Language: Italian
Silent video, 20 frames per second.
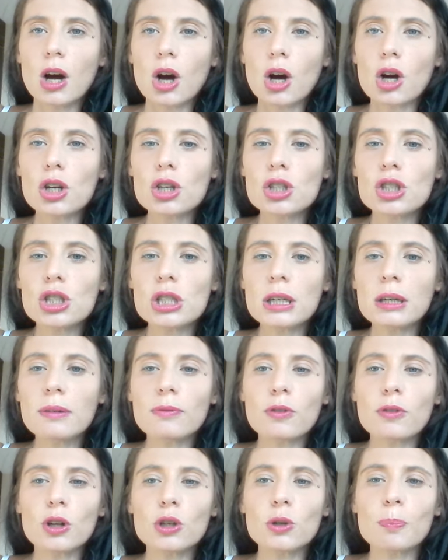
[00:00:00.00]

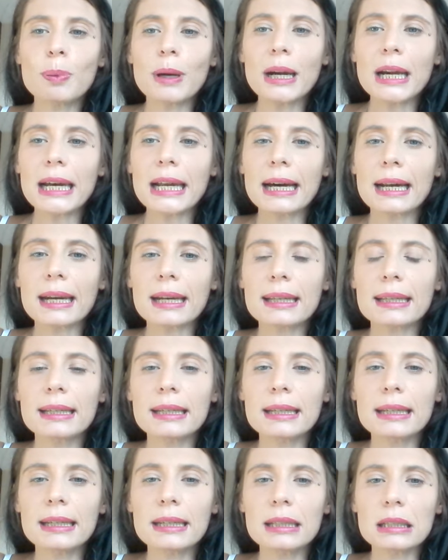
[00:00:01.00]
Oggi voglio
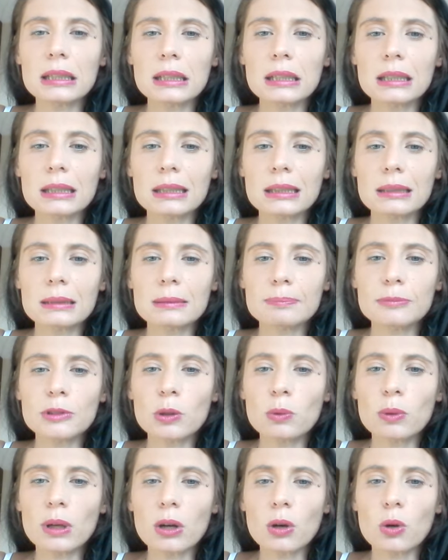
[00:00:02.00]
parlarti eh,
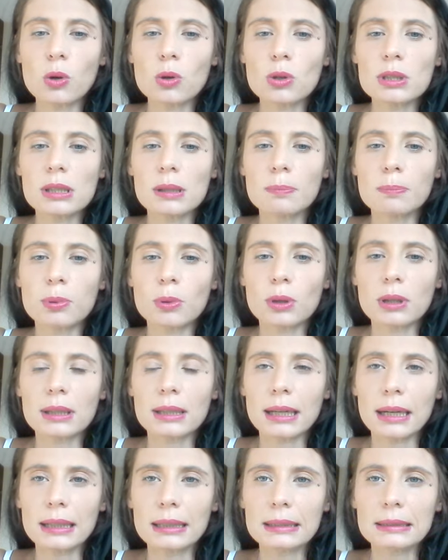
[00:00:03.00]
di una cosa
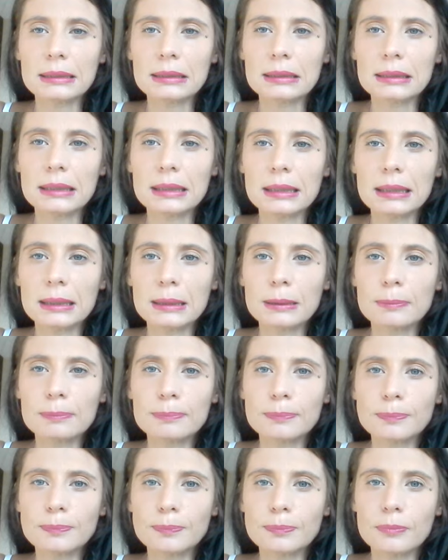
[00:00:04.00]
importante
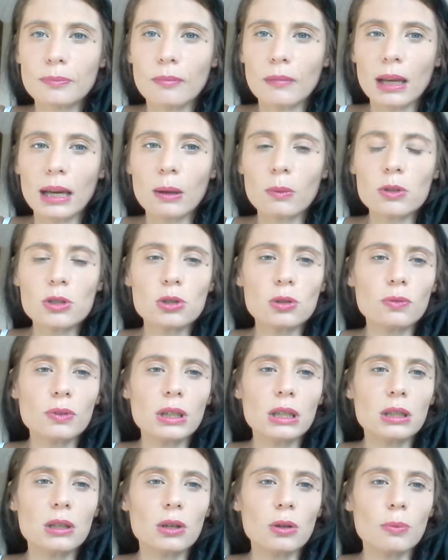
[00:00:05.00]
e questo
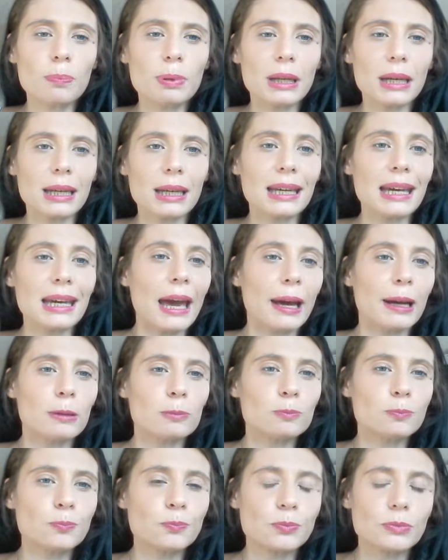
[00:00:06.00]
video per chi
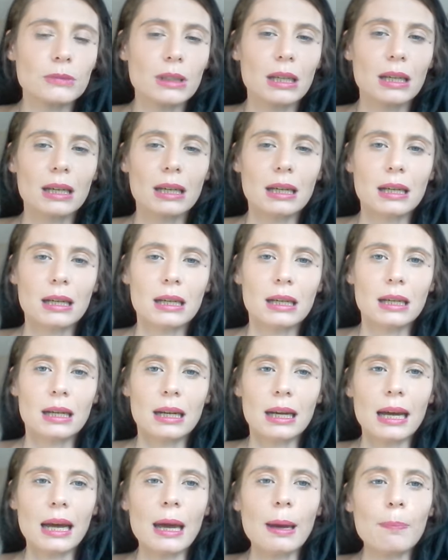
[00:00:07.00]
è?
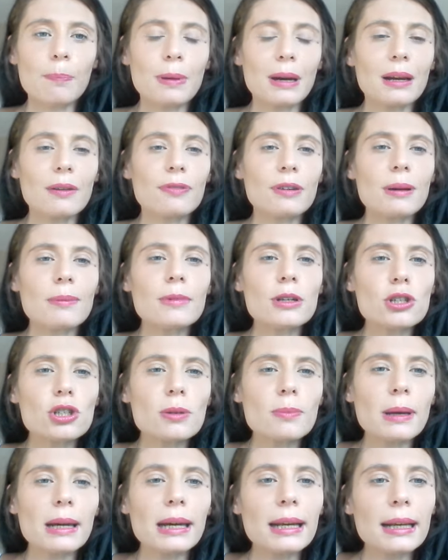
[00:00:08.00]
è per le fiamme
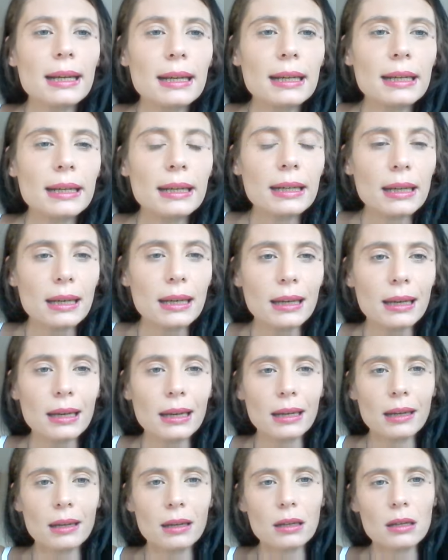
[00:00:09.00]
gemelle
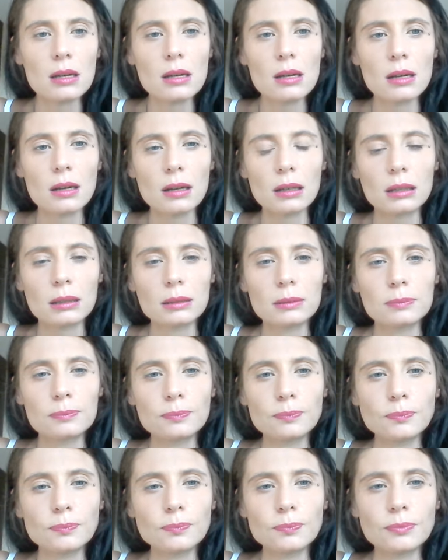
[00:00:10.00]
che,
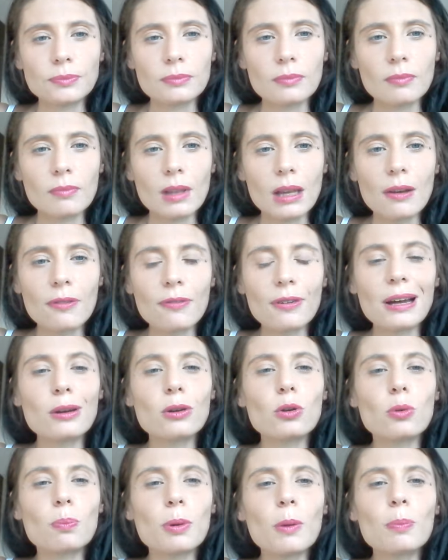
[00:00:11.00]
ehm, che
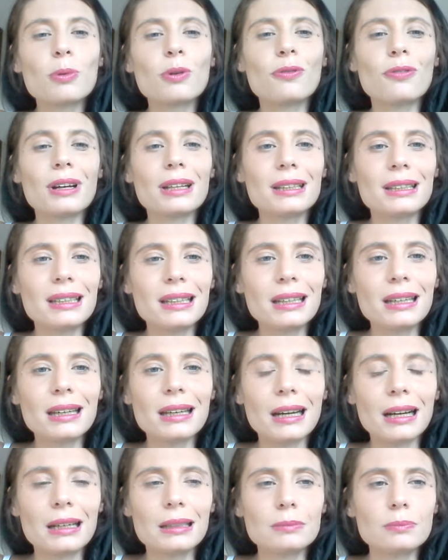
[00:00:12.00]
fanno proprio
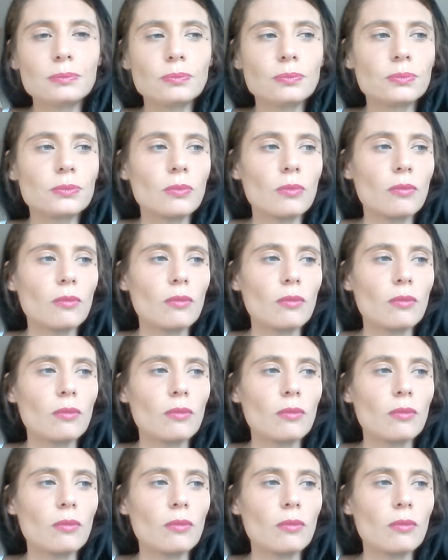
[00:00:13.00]
fatica